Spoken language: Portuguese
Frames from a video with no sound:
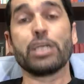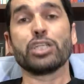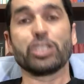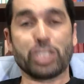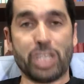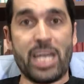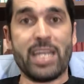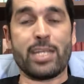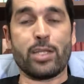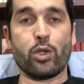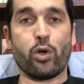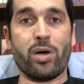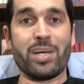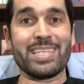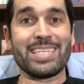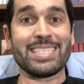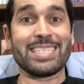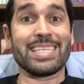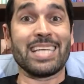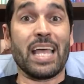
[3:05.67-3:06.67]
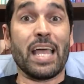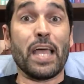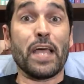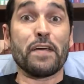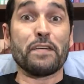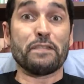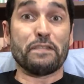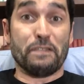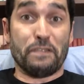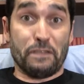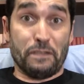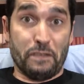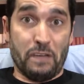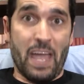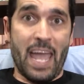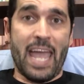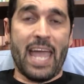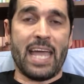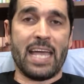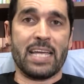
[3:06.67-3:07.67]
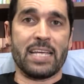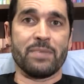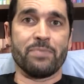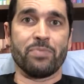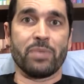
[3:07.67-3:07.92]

gera em nós fé.